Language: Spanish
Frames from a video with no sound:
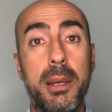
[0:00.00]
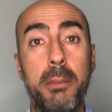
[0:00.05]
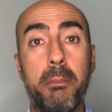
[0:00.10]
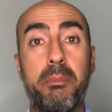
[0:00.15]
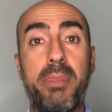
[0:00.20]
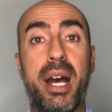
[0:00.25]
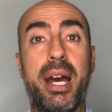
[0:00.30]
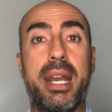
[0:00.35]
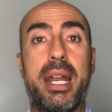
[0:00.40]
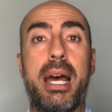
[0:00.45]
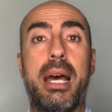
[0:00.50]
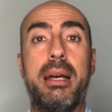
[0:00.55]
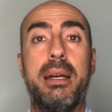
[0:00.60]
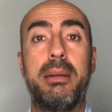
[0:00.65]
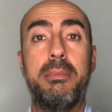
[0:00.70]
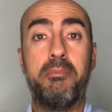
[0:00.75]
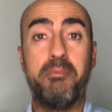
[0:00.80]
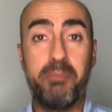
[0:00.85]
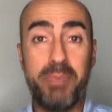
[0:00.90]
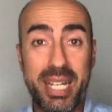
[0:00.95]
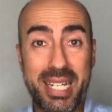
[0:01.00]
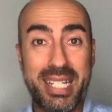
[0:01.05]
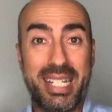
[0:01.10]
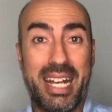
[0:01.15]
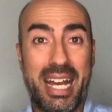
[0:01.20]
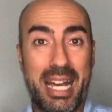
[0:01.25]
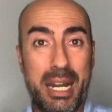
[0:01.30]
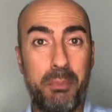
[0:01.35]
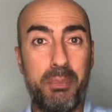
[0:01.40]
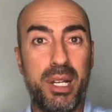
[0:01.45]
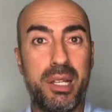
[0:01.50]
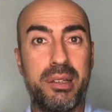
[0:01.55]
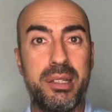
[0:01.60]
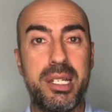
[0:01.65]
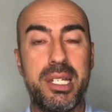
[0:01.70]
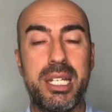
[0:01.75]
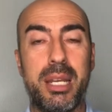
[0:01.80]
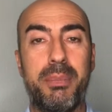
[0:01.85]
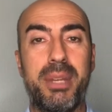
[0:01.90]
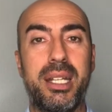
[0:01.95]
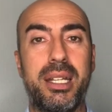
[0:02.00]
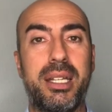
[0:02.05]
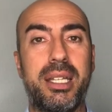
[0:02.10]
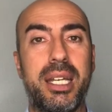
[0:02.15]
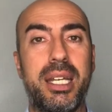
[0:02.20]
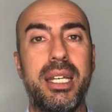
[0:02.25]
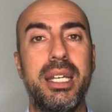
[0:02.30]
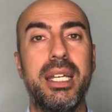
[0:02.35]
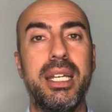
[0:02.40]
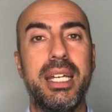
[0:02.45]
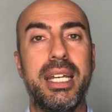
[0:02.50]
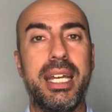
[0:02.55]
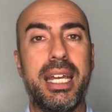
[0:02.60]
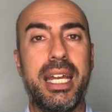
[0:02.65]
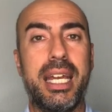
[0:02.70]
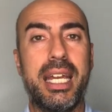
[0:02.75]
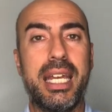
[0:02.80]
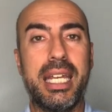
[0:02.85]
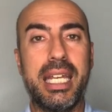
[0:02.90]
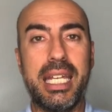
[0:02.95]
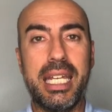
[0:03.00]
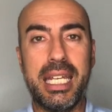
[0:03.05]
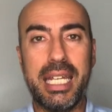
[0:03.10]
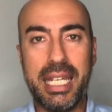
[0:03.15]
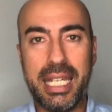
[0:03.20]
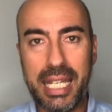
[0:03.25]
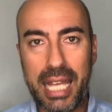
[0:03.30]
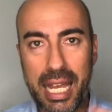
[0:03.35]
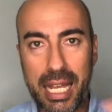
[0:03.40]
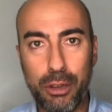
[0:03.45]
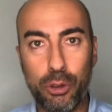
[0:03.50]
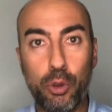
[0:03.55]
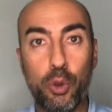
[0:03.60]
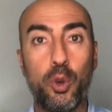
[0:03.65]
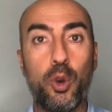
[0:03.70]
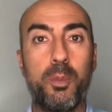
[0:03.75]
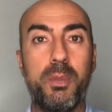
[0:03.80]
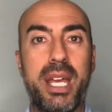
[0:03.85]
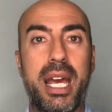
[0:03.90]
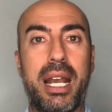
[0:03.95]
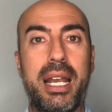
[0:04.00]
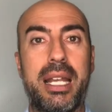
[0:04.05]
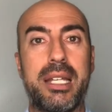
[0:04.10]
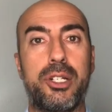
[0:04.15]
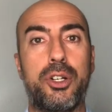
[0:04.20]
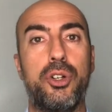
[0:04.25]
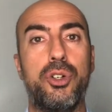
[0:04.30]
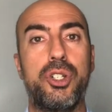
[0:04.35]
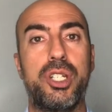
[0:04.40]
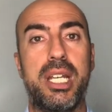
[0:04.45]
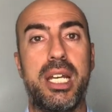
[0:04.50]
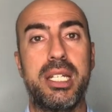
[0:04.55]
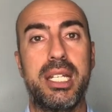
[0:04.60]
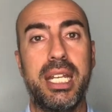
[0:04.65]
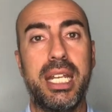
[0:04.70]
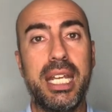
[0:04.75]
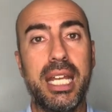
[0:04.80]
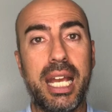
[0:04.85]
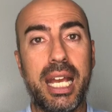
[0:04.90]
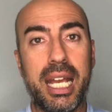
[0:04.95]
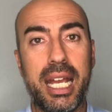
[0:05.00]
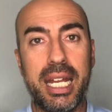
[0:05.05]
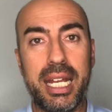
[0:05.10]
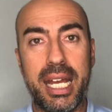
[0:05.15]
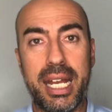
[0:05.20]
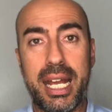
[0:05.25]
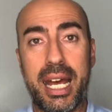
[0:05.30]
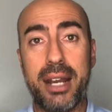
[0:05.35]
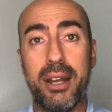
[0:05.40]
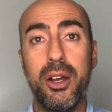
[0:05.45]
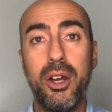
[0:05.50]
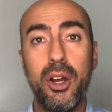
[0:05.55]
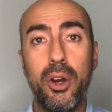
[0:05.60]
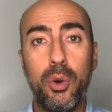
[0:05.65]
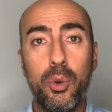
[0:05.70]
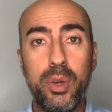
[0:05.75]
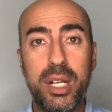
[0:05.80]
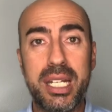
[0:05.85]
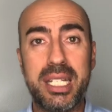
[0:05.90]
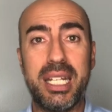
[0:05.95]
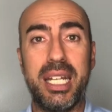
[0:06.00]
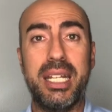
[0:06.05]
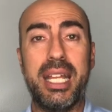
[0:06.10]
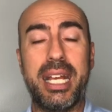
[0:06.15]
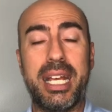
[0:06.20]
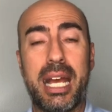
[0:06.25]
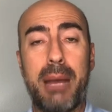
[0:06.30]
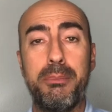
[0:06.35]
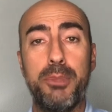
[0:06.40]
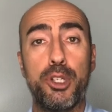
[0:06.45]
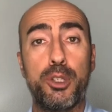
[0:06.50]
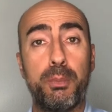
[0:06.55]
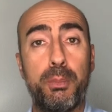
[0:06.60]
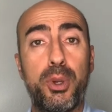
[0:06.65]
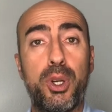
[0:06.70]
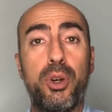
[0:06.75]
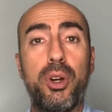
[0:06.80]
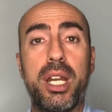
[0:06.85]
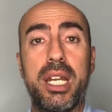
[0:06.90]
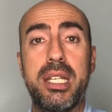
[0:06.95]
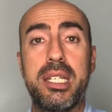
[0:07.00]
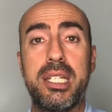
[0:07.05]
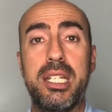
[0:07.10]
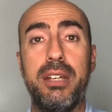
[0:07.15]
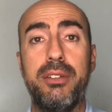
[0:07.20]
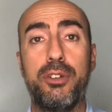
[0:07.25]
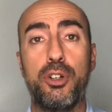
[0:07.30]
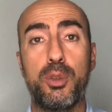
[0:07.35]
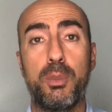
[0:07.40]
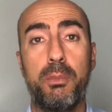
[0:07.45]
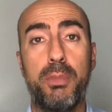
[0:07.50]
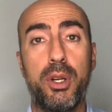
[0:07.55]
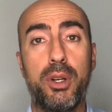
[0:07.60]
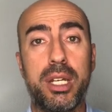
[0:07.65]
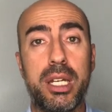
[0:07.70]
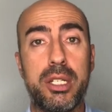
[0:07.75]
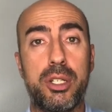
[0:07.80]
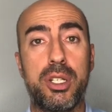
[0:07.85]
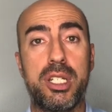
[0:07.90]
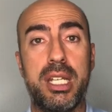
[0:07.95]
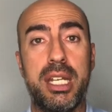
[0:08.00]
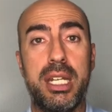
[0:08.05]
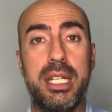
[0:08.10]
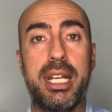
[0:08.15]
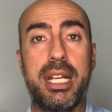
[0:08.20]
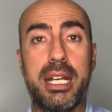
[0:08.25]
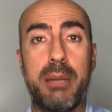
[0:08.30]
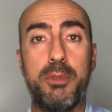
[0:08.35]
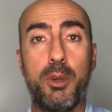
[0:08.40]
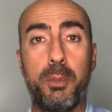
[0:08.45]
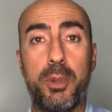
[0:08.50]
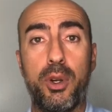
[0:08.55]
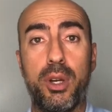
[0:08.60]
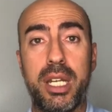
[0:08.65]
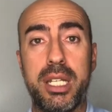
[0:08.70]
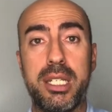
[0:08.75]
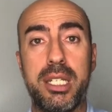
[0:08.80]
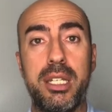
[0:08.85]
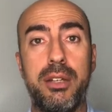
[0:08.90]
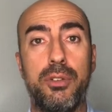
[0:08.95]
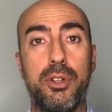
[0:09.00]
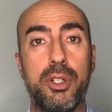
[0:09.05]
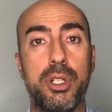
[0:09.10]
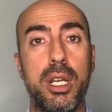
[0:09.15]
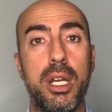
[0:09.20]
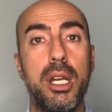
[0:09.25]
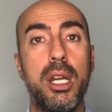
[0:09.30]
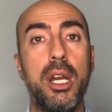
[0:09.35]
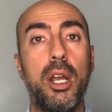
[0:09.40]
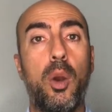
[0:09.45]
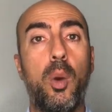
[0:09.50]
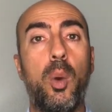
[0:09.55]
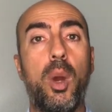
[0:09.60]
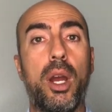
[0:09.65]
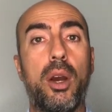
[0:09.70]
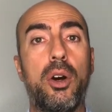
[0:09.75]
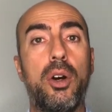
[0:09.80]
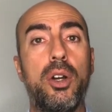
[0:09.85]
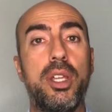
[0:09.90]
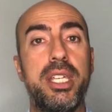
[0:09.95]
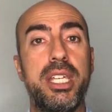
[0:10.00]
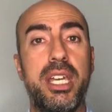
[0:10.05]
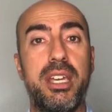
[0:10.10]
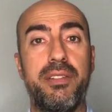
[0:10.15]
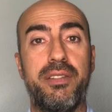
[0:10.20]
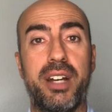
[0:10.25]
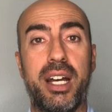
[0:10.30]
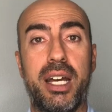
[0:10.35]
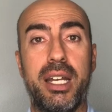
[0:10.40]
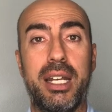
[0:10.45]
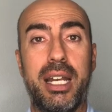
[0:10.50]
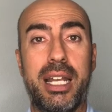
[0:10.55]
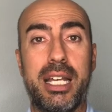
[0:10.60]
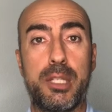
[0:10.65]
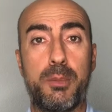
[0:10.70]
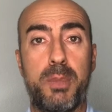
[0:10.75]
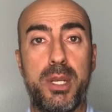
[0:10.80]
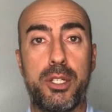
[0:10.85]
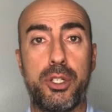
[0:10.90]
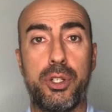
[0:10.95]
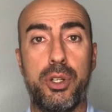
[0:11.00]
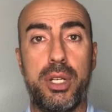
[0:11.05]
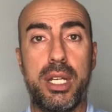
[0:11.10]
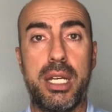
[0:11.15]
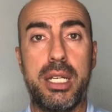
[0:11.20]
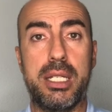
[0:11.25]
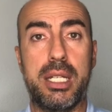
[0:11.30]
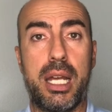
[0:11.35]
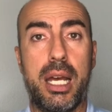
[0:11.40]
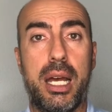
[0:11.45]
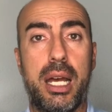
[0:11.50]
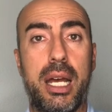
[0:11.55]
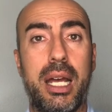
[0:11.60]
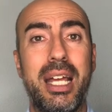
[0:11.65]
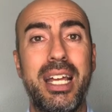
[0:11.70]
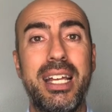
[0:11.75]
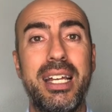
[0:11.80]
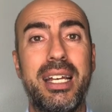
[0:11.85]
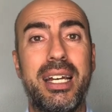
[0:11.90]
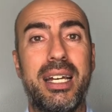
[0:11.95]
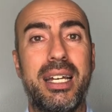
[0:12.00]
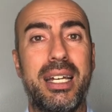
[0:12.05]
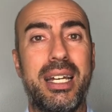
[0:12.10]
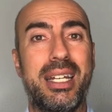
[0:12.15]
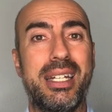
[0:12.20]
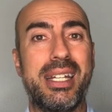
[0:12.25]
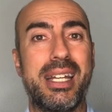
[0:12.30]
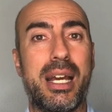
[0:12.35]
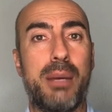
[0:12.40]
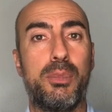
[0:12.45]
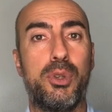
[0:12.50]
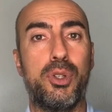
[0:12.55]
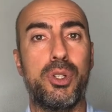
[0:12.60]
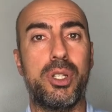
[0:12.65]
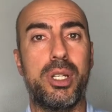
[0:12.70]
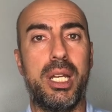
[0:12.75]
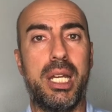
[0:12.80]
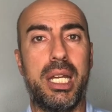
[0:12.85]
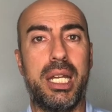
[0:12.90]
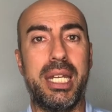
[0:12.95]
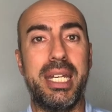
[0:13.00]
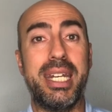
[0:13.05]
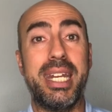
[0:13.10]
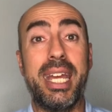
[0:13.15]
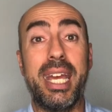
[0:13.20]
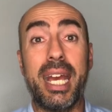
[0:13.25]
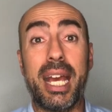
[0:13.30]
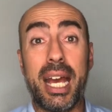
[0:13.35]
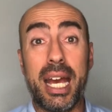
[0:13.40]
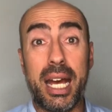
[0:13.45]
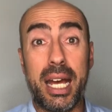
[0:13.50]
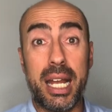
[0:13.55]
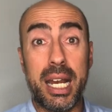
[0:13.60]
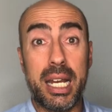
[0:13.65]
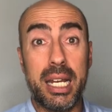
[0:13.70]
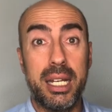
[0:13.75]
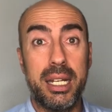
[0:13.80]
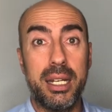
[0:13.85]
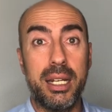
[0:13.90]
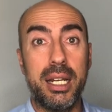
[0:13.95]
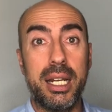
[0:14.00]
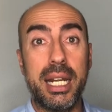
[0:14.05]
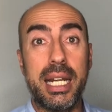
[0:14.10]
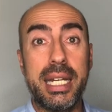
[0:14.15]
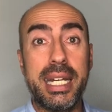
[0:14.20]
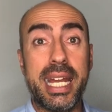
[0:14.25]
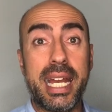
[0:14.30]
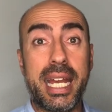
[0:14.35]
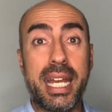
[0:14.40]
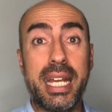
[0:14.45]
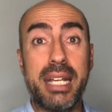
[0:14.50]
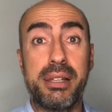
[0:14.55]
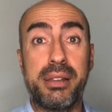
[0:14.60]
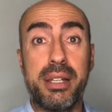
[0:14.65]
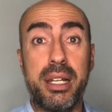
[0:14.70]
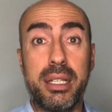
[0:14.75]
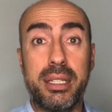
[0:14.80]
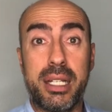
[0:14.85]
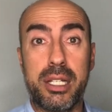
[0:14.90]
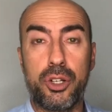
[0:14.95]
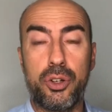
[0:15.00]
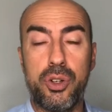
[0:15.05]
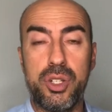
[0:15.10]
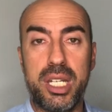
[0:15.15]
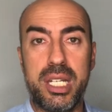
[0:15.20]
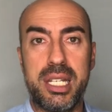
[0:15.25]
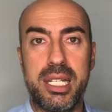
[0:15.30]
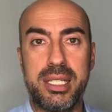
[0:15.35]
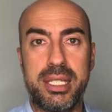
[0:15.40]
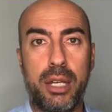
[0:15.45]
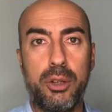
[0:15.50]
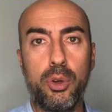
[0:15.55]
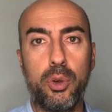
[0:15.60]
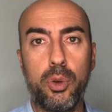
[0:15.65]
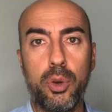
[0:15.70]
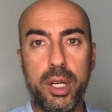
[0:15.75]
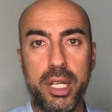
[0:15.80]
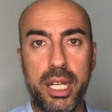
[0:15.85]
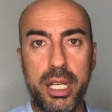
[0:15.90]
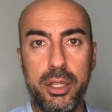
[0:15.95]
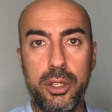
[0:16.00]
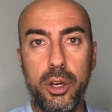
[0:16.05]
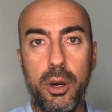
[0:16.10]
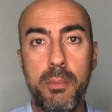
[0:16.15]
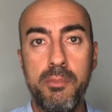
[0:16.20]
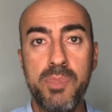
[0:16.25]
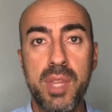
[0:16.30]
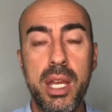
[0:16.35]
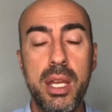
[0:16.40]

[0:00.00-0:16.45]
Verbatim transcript: para pescar precisamente eh, y, enturbiar las cosas y generar una serie de cambios progresivos, pero que esa serie de cambios progresivos luego llevan las personas a, eh, digamos, eh, negar de que ciertas cosas están ocurriendo.